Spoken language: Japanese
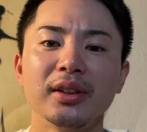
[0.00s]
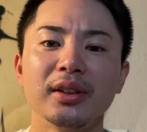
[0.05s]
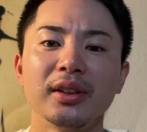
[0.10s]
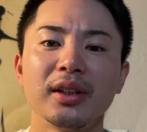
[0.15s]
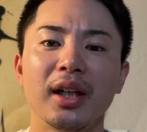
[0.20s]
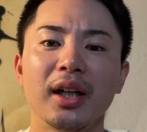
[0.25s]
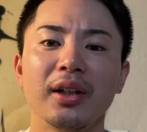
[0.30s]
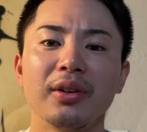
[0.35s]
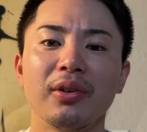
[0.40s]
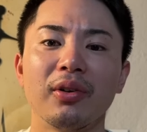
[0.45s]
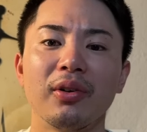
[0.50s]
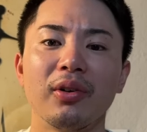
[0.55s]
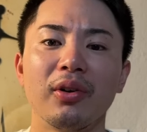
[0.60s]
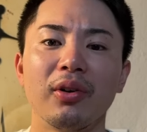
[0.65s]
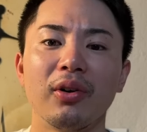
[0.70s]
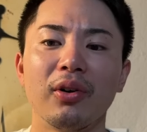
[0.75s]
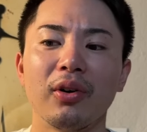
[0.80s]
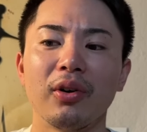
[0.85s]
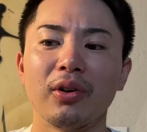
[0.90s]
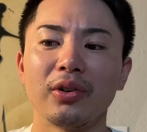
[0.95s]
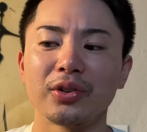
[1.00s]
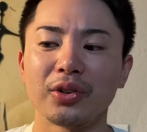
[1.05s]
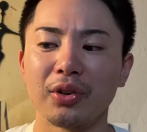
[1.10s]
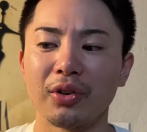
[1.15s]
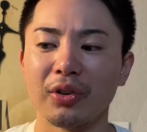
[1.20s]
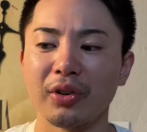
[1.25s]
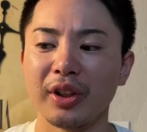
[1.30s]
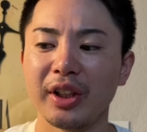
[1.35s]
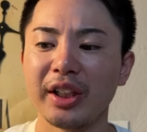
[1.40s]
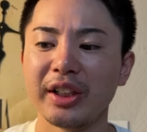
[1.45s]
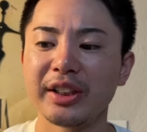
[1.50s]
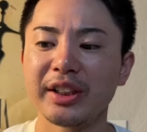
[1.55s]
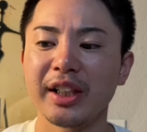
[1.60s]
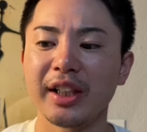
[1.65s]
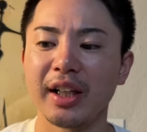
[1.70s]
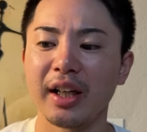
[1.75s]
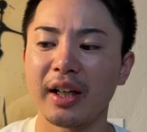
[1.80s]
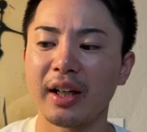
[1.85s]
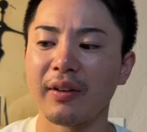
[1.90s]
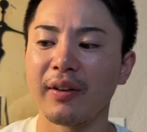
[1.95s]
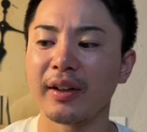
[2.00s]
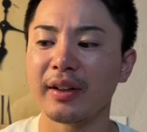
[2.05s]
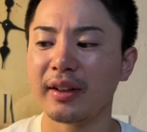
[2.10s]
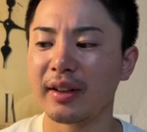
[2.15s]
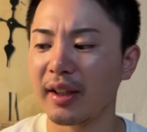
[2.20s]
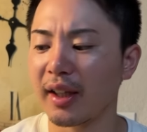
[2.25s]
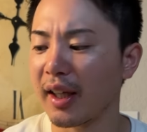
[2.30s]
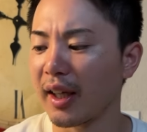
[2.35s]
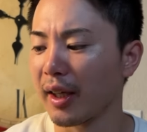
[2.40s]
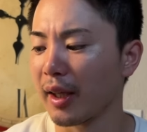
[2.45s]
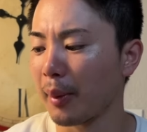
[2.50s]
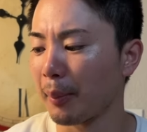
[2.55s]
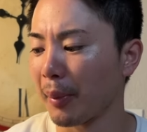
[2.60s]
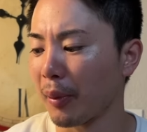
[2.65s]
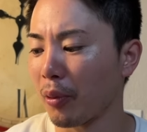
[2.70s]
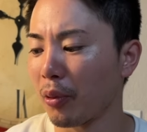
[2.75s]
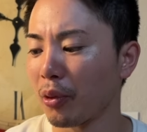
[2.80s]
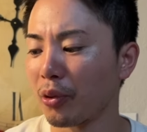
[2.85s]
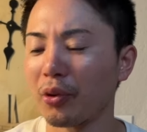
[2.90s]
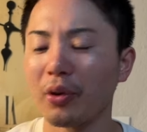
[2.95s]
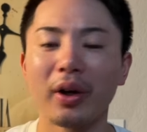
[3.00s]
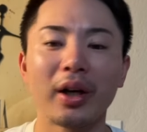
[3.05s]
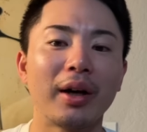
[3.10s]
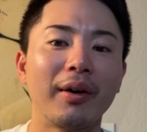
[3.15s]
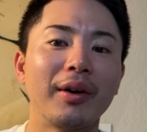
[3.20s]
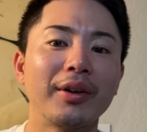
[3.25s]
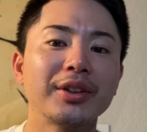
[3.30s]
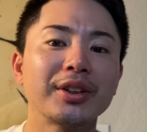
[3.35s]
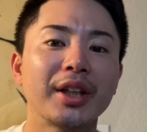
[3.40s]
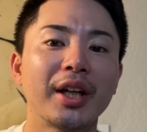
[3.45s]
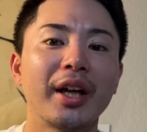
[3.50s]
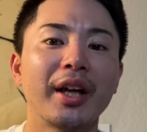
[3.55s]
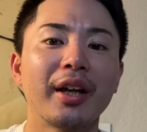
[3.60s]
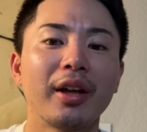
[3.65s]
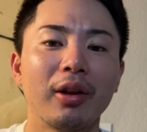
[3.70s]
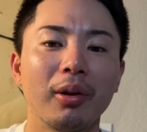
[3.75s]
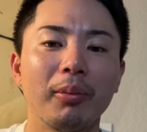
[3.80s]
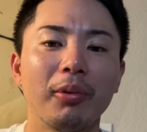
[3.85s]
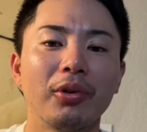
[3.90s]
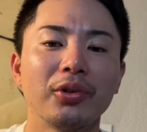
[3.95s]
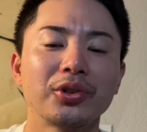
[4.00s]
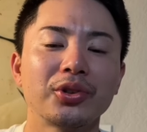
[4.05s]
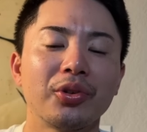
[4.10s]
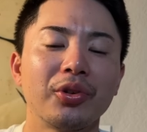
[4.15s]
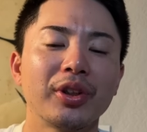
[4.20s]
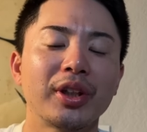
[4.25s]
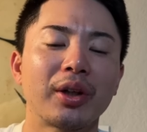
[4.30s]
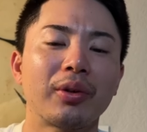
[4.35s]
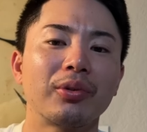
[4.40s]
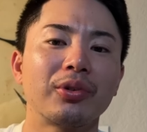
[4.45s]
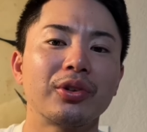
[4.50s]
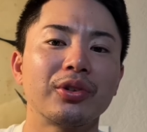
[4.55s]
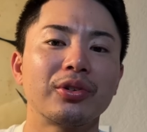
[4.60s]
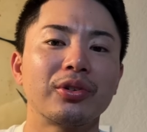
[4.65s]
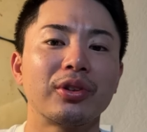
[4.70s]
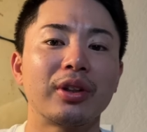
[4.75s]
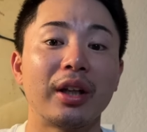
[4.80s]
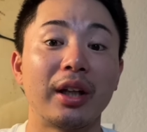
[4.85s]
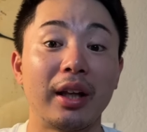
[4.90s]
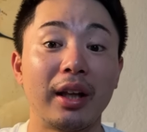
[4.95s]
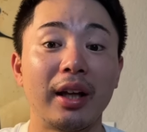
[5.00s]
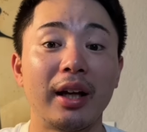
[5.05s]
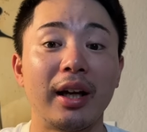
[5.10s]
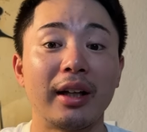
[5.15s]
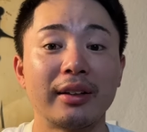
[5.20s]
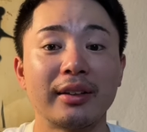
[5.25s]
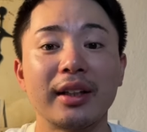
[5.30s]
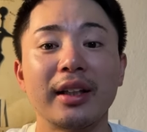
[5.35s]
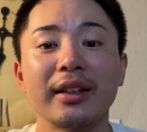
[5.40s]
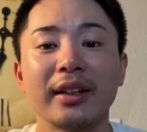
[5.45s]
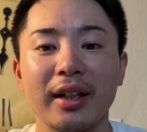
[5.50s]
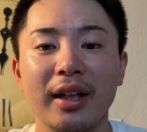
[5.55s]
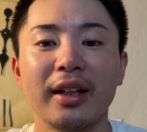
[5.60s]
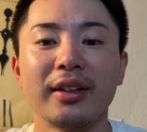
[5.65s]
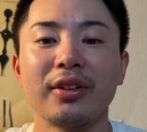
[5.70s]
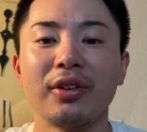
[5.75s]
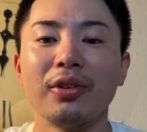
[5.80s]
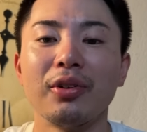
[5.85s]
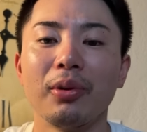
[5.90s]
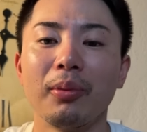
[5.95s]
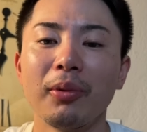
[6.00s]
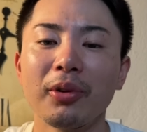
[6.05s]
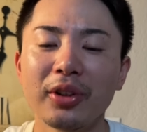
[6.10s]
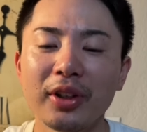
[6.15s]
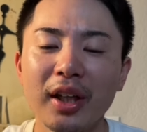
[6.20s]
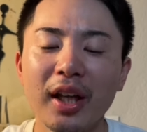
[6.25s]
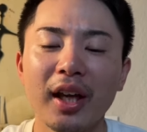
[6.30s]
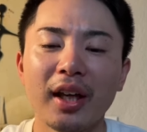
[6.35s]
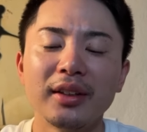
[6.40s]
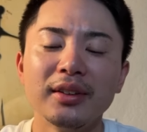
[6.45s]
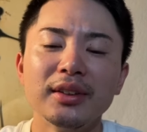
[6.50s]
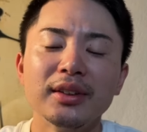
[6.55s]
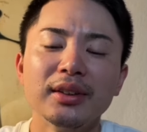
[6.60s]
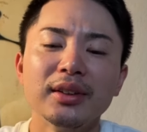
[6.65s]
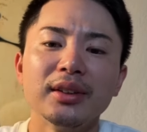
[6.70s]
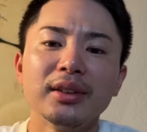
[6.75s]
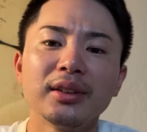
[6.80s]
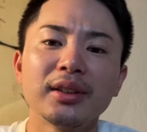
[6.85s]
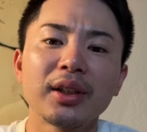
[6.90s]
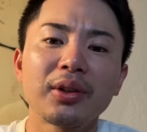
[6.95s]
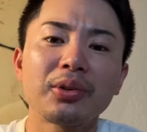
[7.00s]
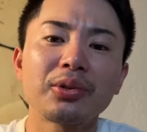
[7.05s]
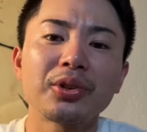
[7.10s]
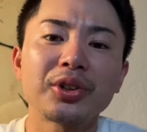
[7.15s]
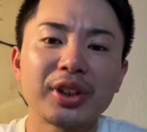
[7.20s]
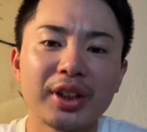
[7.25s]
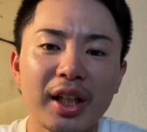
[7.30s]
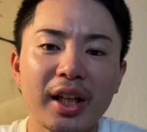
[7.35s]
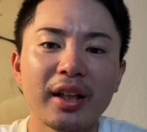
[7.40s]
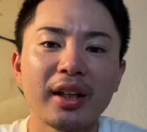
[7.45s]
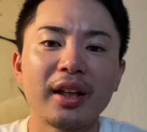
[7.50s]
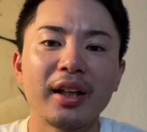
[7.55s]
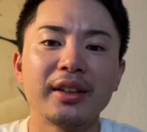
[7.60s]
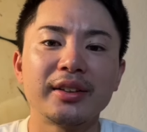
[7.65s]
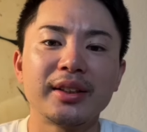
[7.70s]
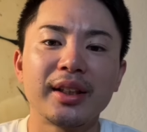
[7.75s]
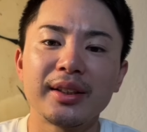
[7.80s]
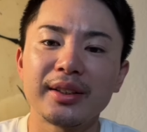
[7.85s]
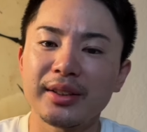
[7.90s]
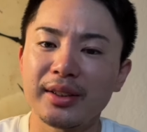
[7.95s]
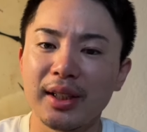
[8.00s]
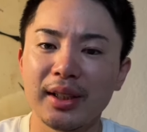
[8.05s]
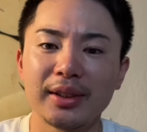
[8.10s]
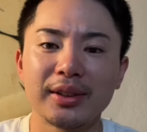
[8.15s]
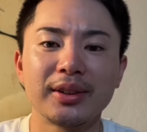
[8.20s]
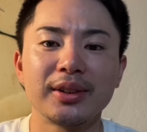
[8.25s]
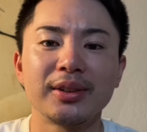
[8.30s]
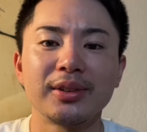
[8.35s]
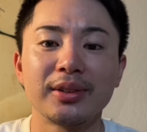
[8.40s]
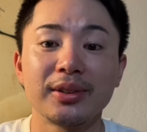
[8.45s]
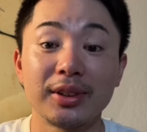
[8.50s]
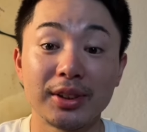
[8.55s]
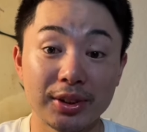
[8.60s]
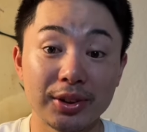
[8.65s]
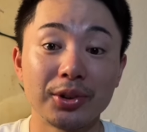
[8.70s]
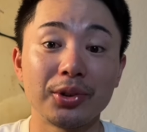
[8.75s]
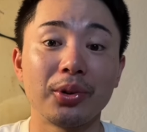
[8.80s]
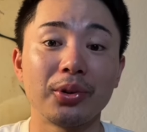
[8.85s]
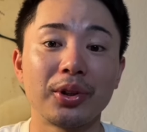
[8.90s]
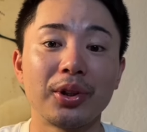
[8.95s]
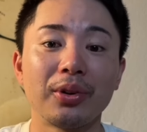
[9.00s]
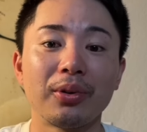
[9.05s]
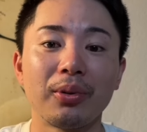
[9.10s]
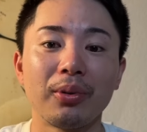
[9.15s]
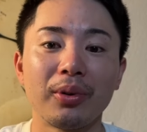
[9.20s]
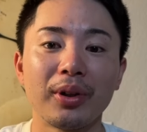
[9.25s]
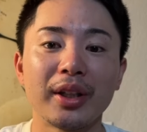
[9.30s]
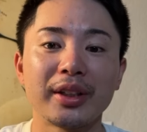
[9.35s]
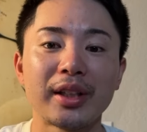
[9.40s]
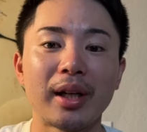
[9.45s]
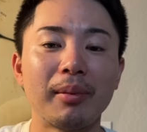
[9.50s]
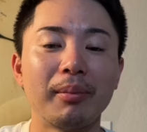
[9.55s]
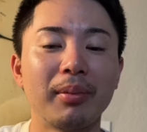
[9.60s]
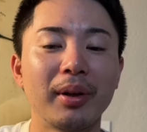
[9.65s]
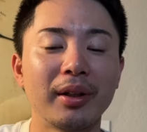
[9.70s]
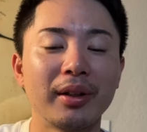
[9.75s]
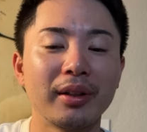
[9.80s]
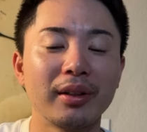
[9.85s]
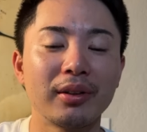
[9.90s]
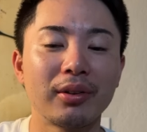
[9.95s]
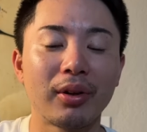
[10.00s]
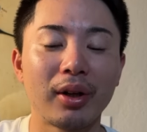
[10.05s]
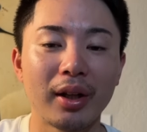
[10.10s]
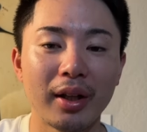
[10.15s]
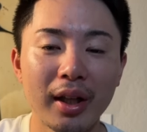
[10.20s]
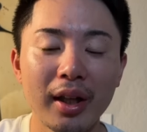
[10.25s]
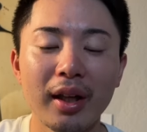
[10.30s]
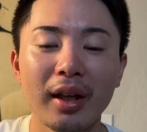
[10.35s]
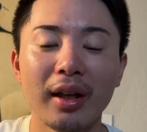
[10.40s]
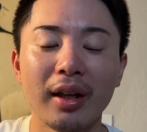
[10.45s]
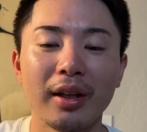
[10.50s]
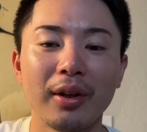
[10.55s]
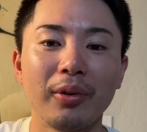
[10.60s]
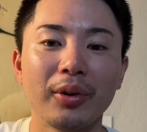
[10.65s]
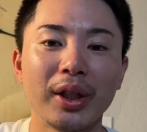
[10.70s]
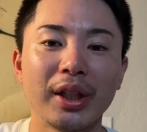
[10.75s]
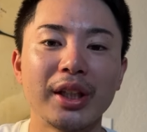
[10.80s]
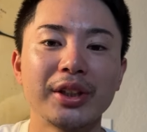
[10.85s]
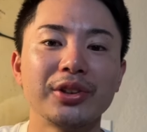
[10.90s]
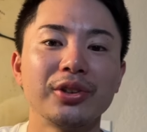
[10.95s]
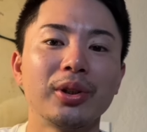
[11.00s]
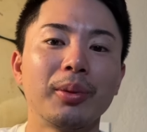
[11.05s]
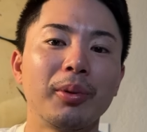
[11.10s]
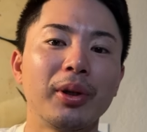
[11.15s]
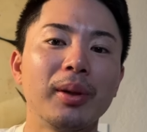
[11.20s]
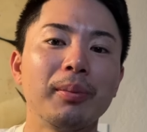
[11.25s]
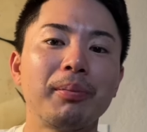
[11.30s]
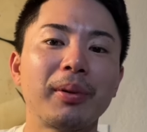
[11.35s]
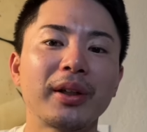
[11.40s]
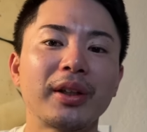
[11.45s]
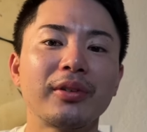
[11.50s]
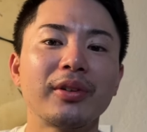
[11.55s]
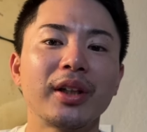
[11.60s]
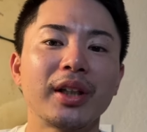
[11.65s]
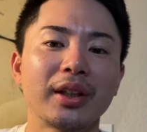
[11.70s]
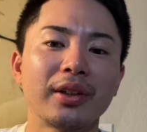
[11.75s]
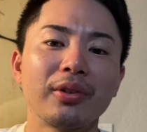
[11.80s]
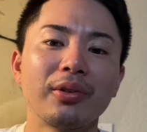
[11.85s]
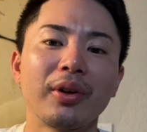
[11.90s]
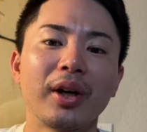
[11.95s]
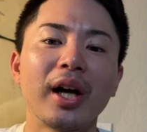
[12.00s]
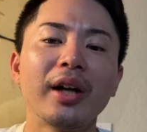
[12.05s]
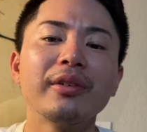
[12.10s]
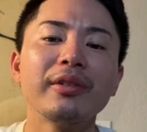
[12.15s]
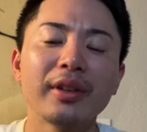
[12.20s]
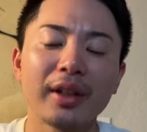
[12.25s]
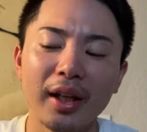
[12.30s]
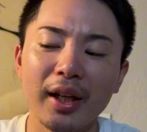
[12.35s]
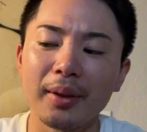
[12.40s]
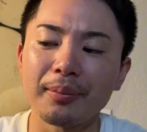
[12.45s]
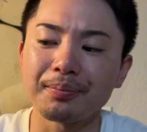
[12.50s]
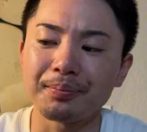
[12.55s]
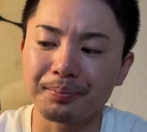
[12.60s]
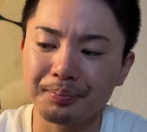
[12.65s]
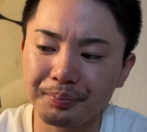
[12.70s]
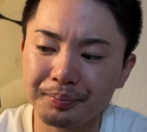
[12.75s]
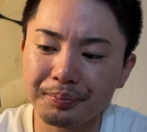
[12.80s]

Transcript: あのー、その意識が変わって、やっぱ行動が変わるじゃないけども、そういったことってあったんだなっていうふうに思って、で、今年ね、え全試合出場っていうところで3番とかね、いろんな打順でも引っ張ってくれたっていうのがあるんで、